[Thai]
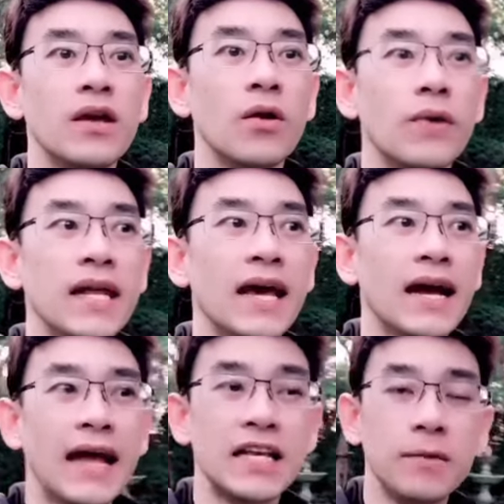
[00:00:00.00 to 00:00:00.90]
วันนี้อา
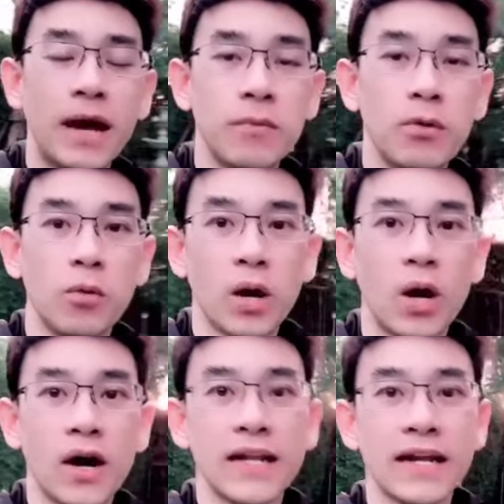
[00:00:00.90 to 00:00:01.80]
กาศที่บ้านผม
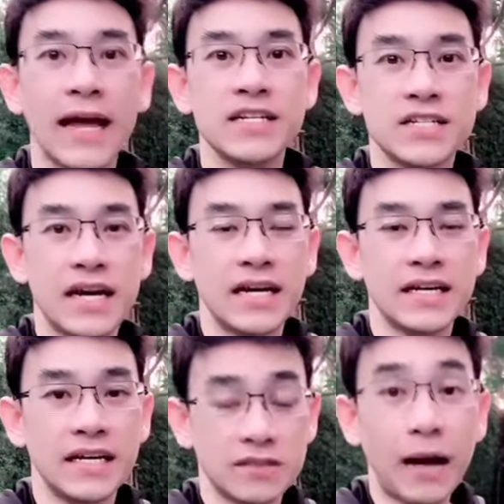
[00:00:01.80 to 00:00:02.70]
ก็ค่อนข้างที่จะ
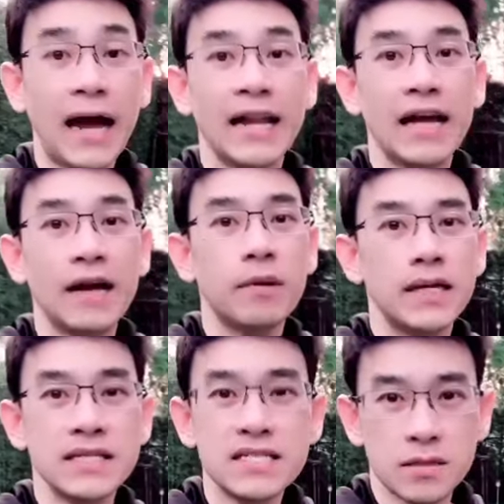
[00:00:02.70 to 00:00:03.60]
เย็นสบายนะครับประ
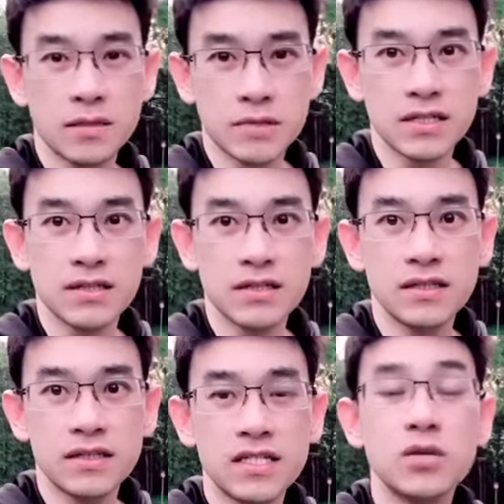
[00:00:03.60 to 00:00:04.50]
มาณ
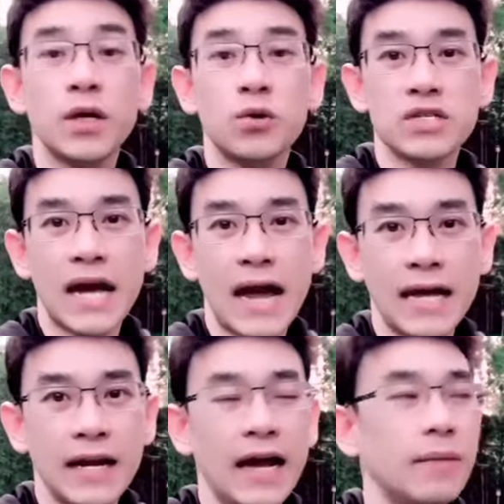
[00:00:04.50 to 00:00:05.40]
20-21 องศา
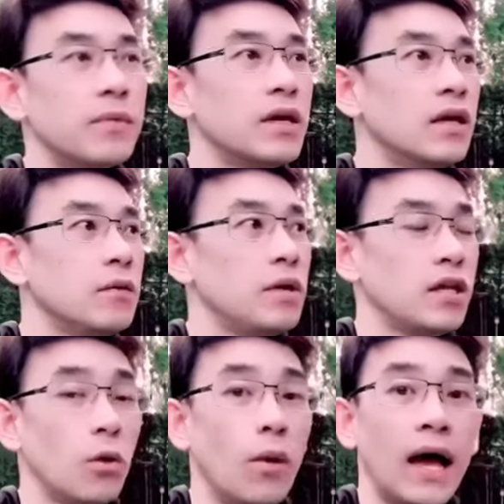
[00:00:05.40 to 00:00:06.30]
นะครับเพียง
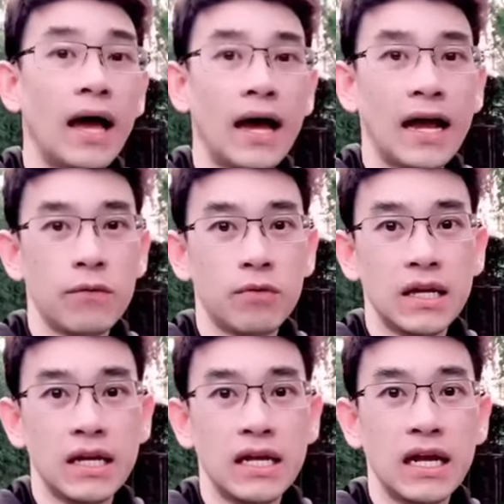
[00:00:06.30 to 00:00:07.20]
แต่ว่าอากาศวัน
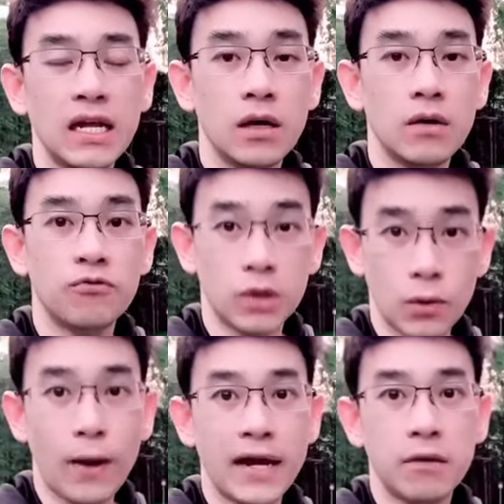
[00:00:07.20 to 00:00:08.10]
นี้เนี่ยเรื่องฝุ่น
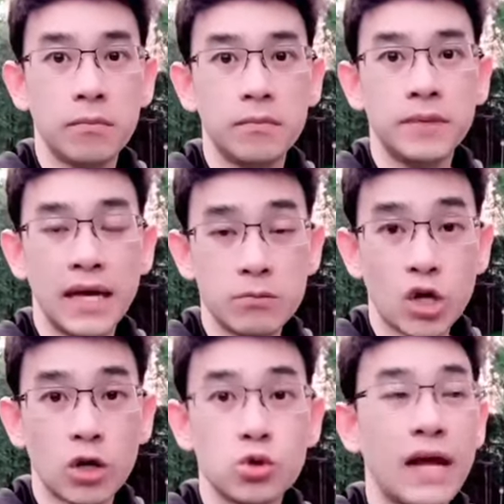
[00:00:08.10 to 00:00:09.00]
ควัน PM
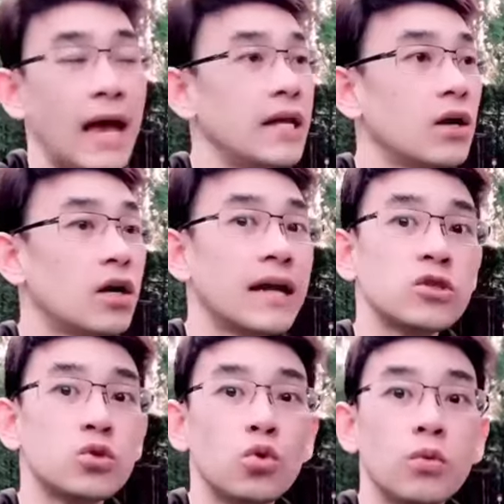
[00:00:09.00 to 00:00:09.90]
2.5 นี่ค่อนข้า
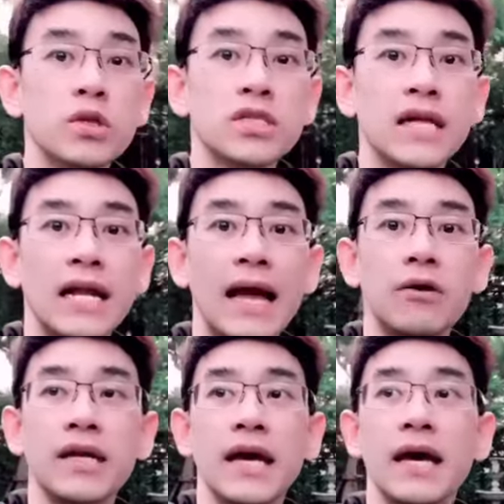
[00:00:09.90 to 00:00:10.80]
งสูงเพราะฉะนั้นแล้ว
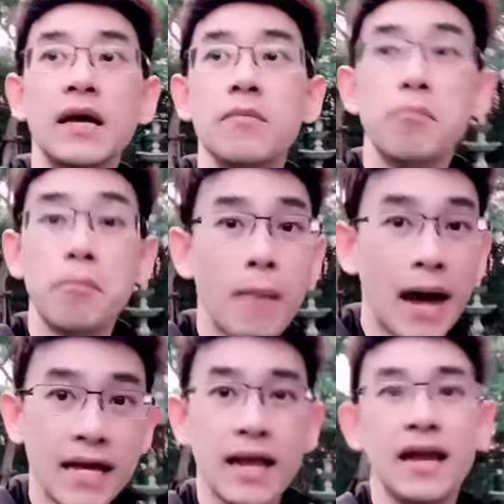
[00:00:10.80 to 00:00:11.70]
เนี่ย
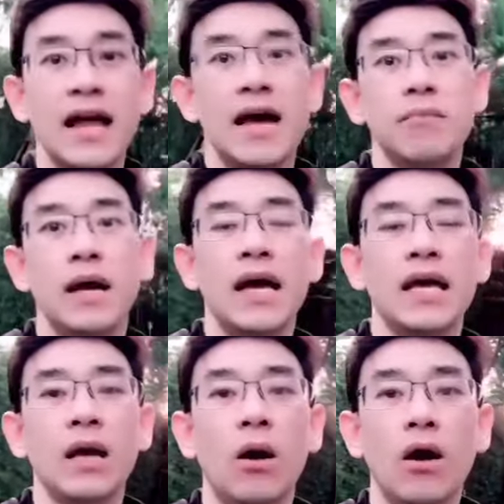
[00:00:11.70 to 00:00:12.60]
ไม่แนะนำให้
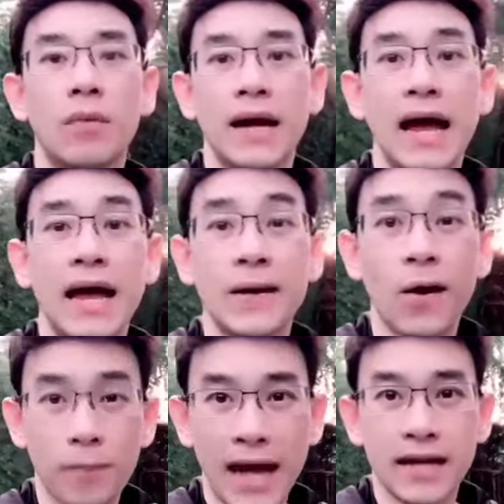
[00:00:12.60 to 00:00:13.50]
ออกกำลังกายน
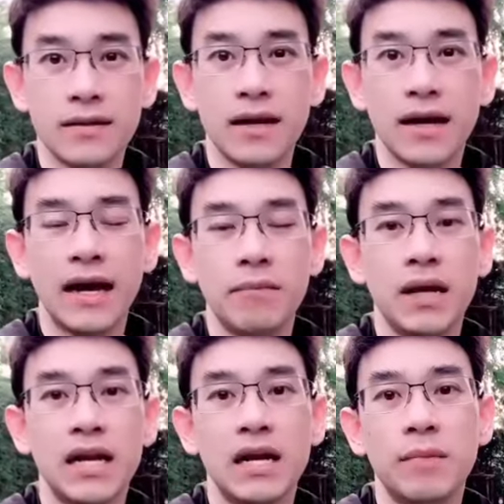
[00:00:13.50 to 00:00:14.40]
อกบ้านนะครับ
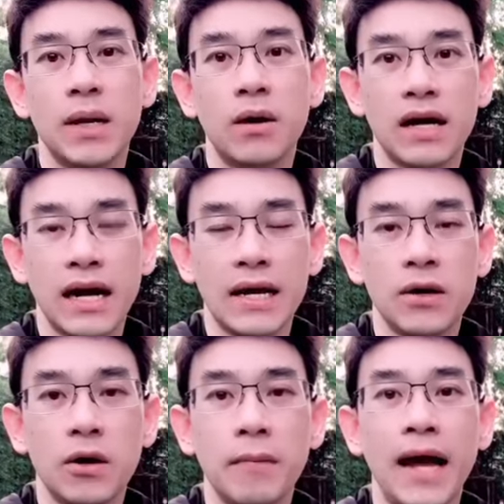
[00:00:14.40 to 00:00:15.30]
ไม่แนะนำให้ออกกำลังกาย
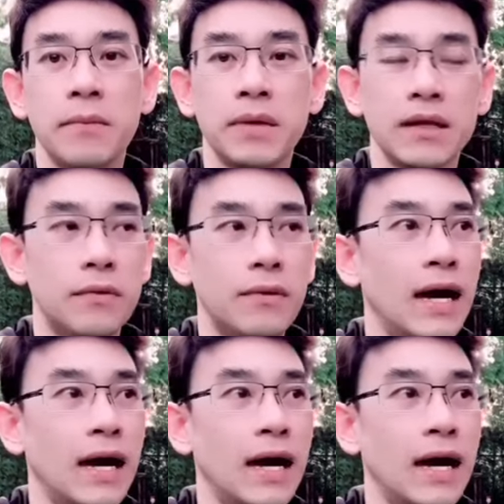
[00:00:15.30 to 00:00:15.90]
นอกบ้านเพียงแต่ว่า